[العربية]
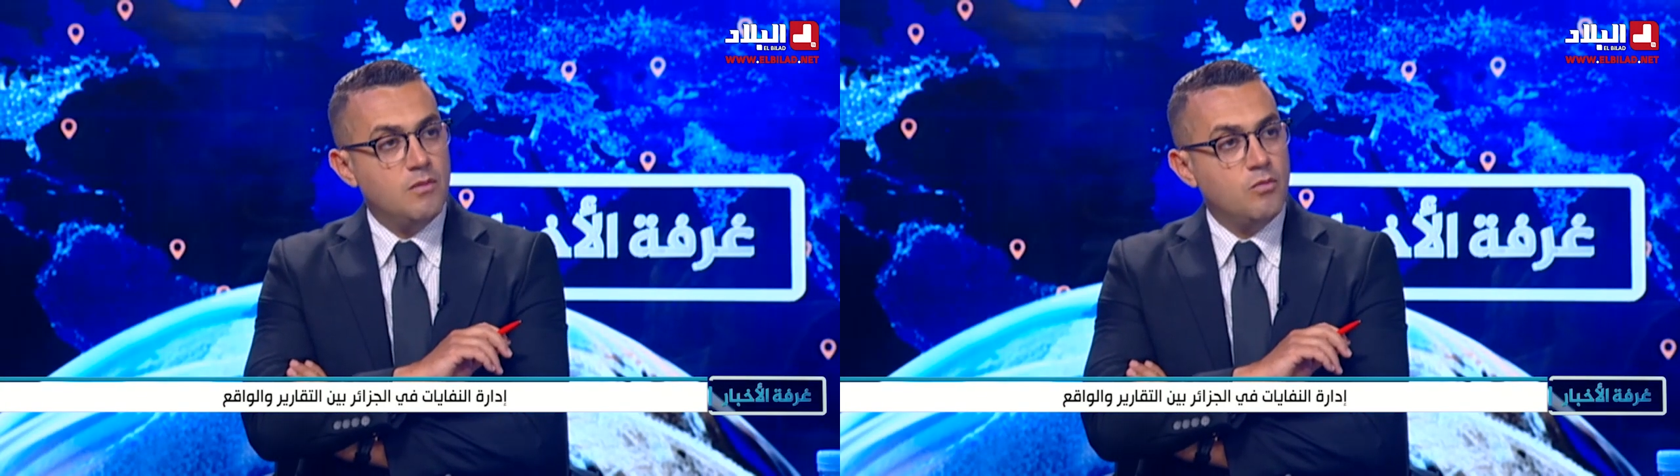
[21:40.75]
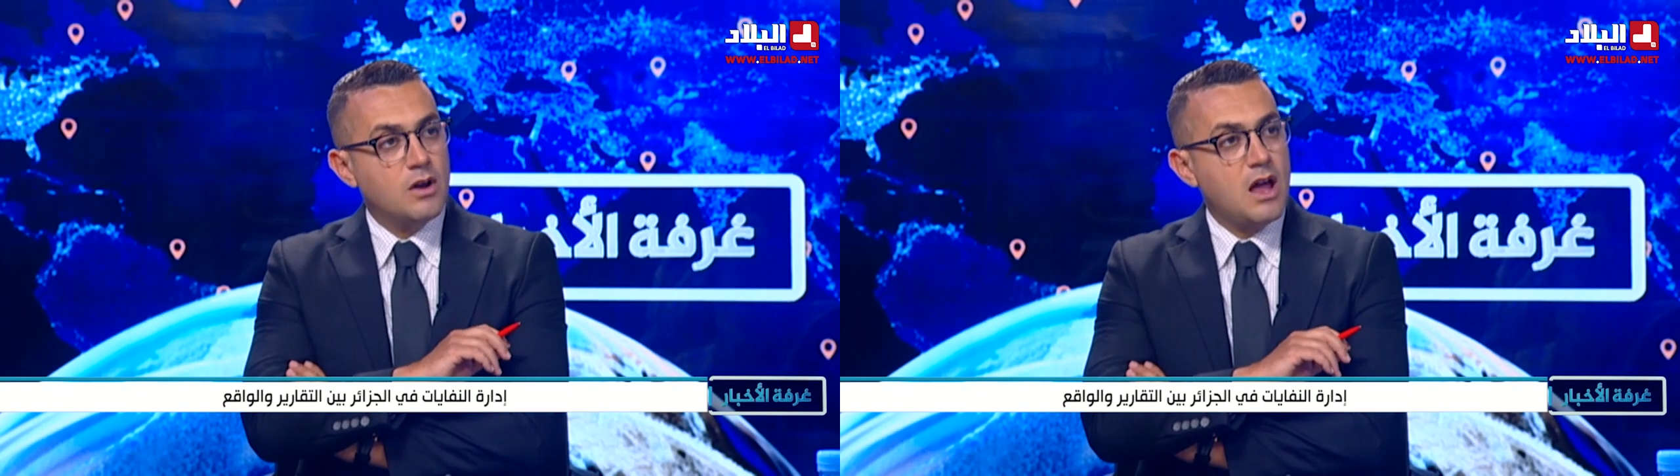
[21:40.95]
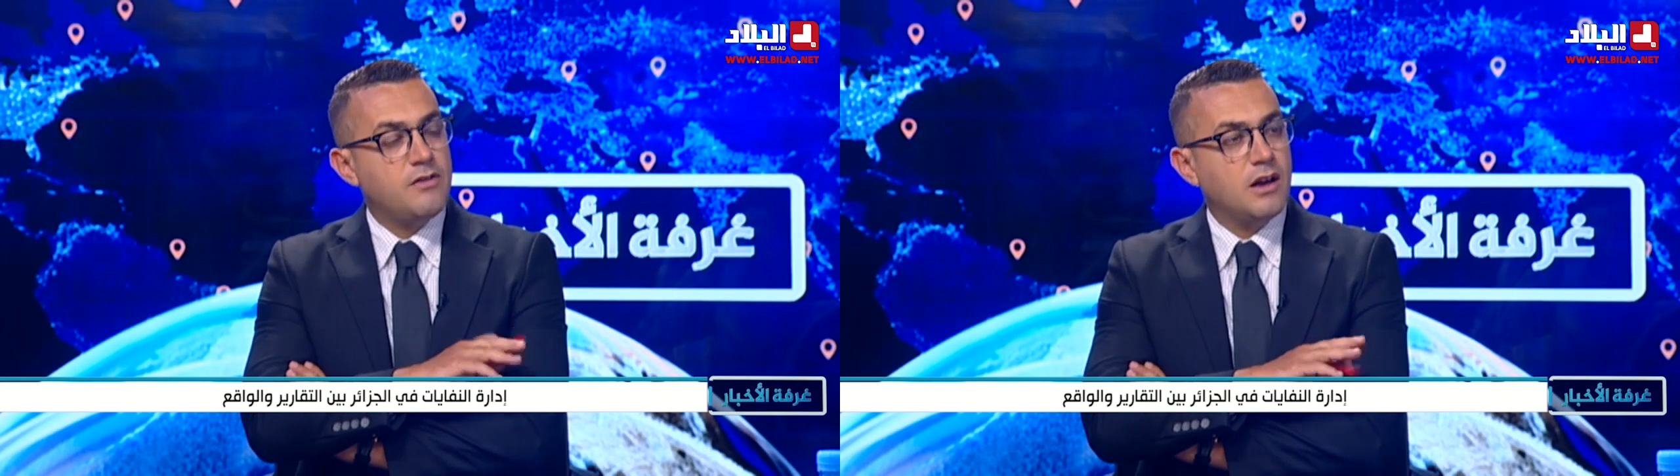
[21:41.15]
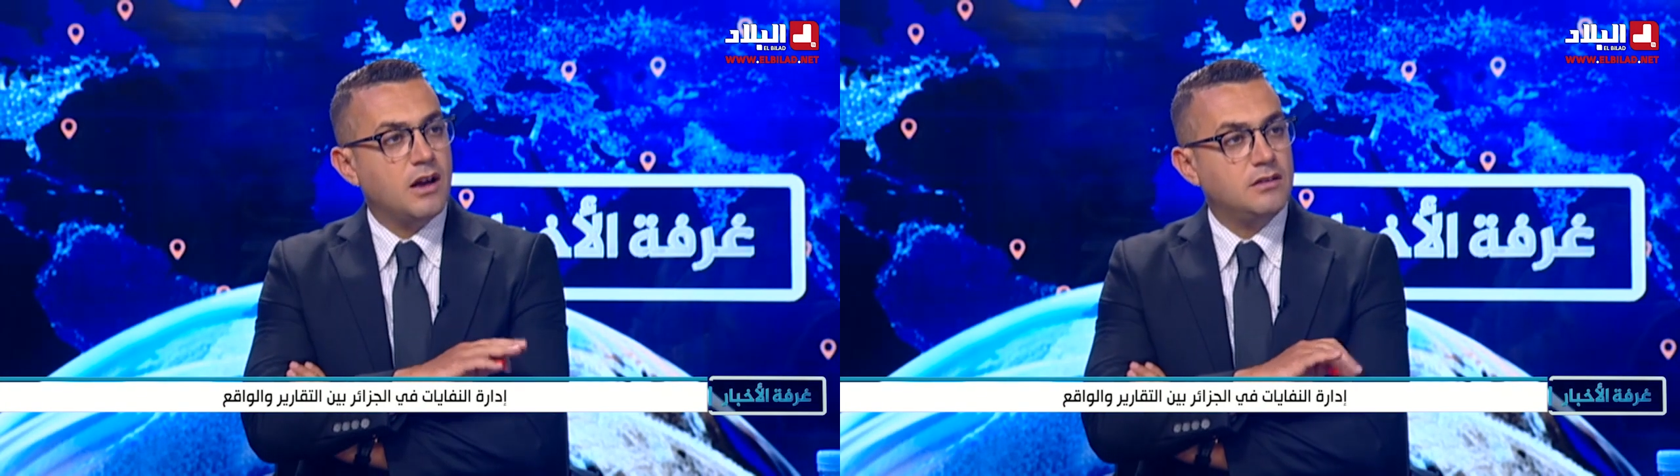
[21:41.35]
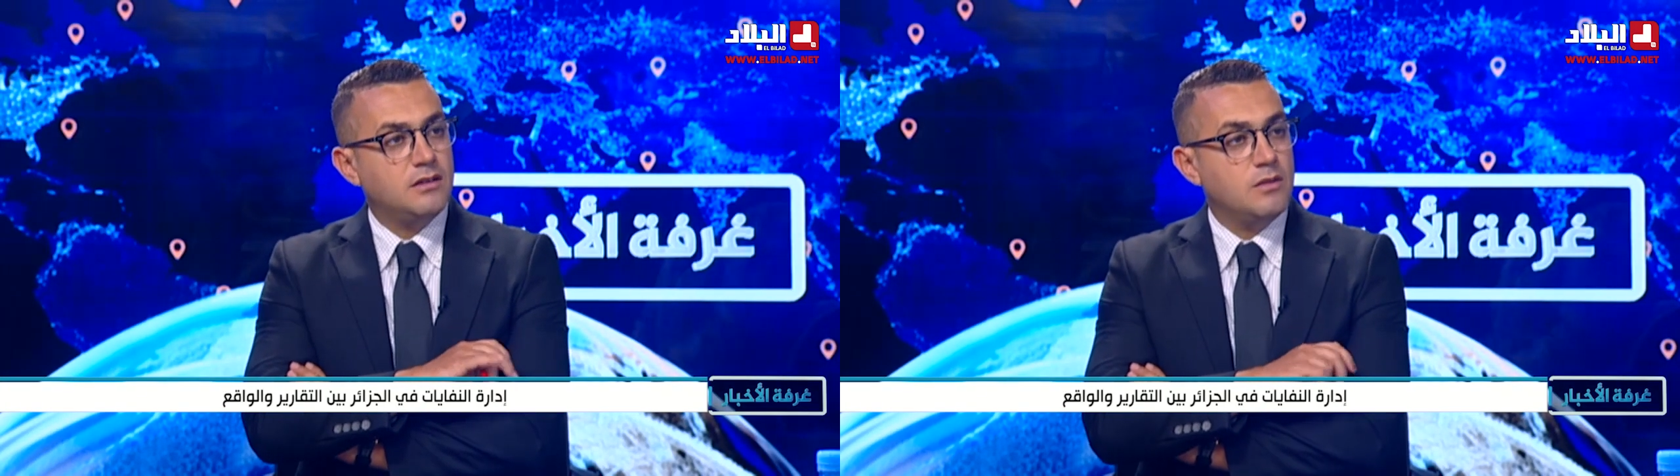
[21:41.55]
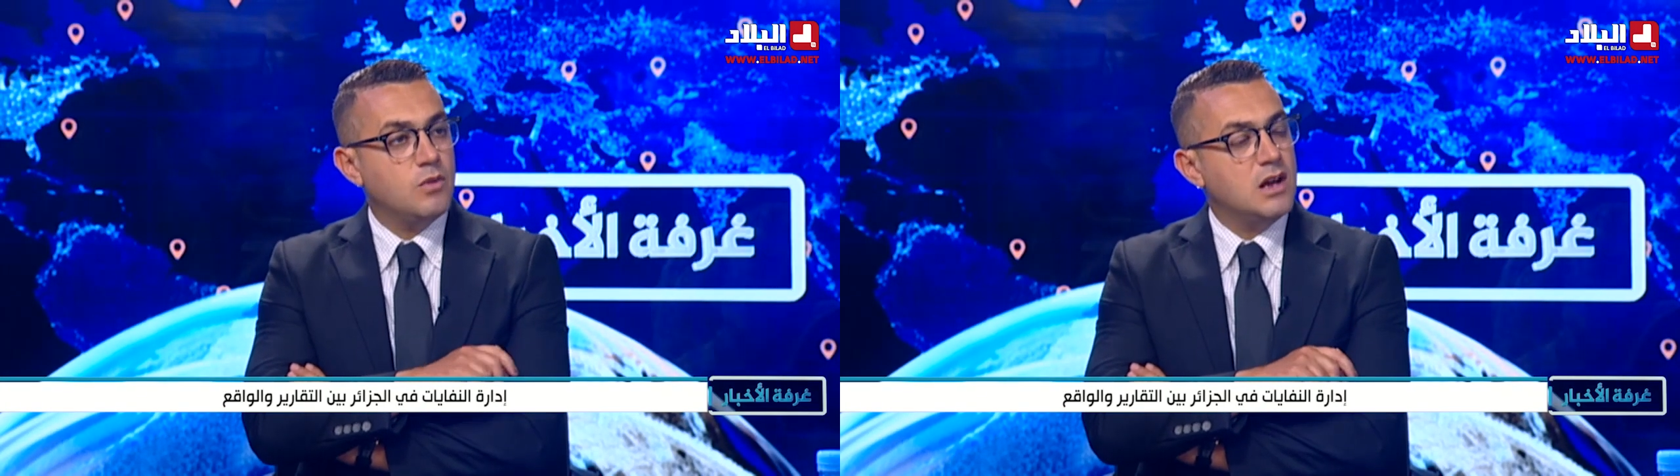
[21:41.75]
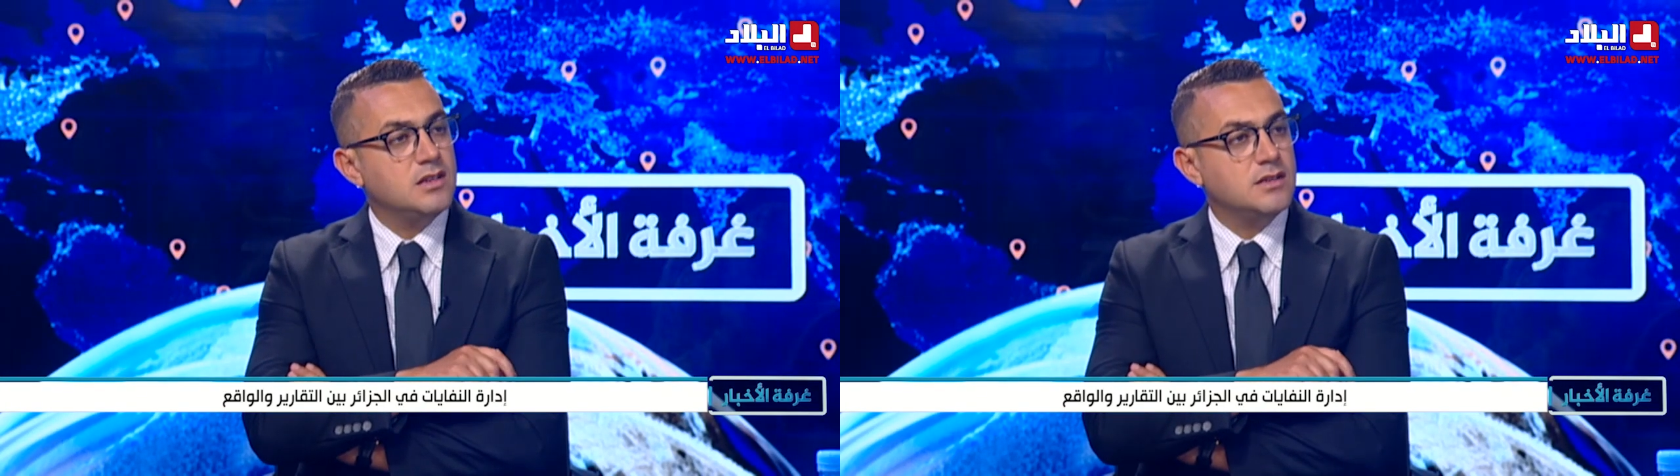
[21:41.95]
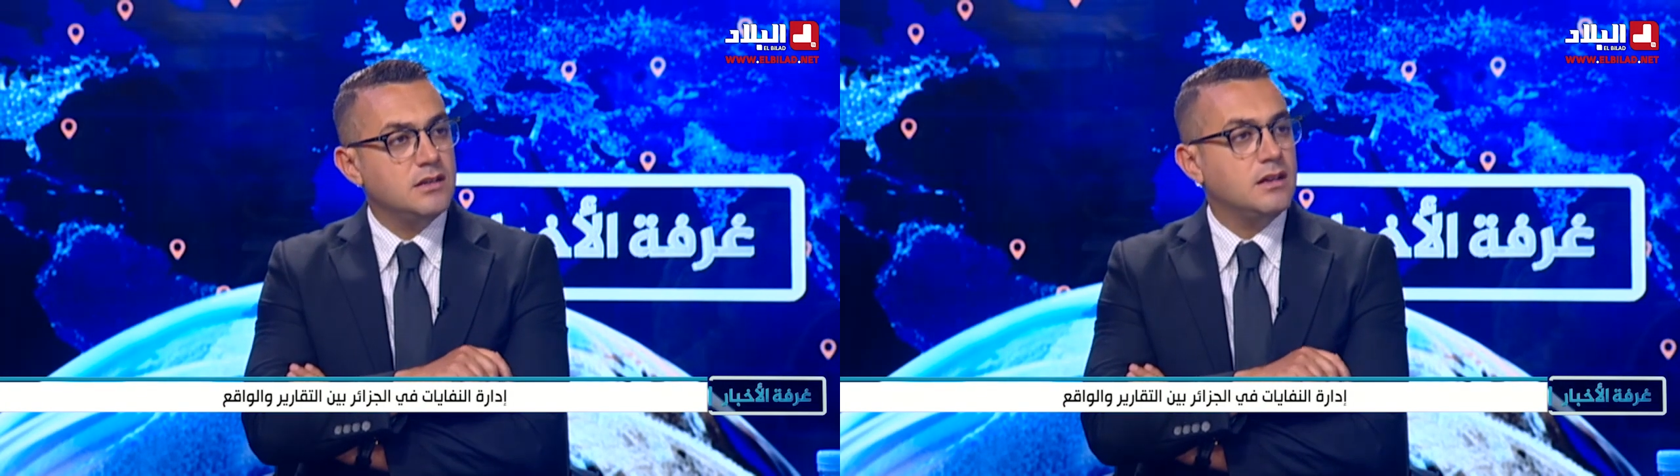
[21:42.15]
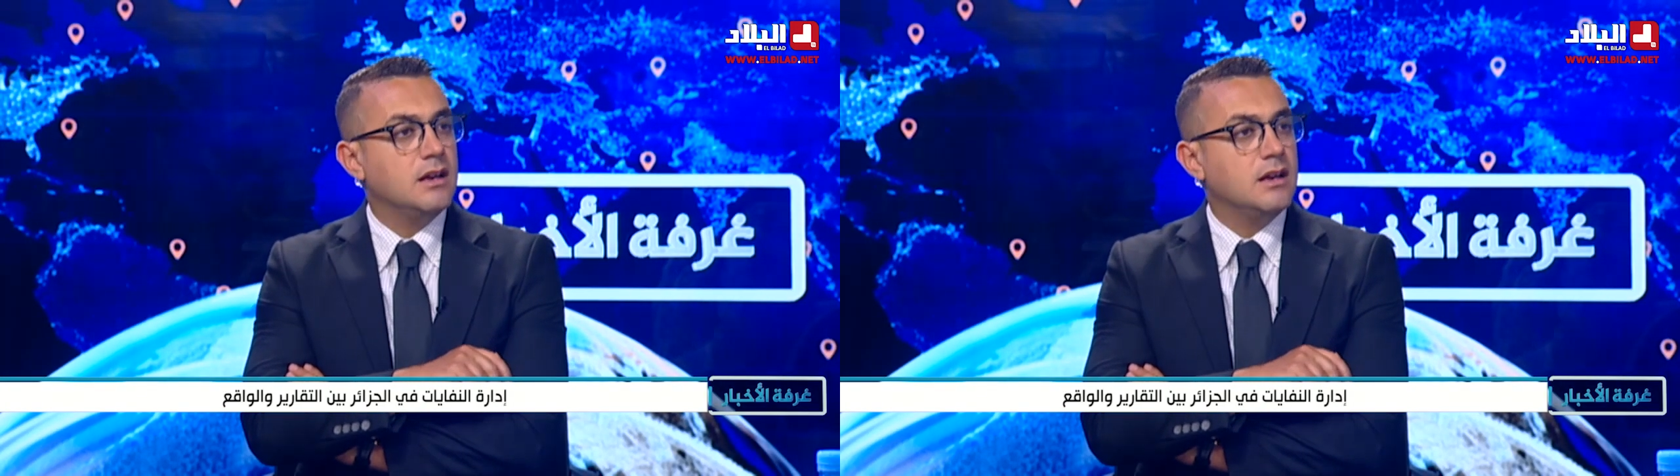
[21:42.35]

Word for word: مرافقة المؤسسات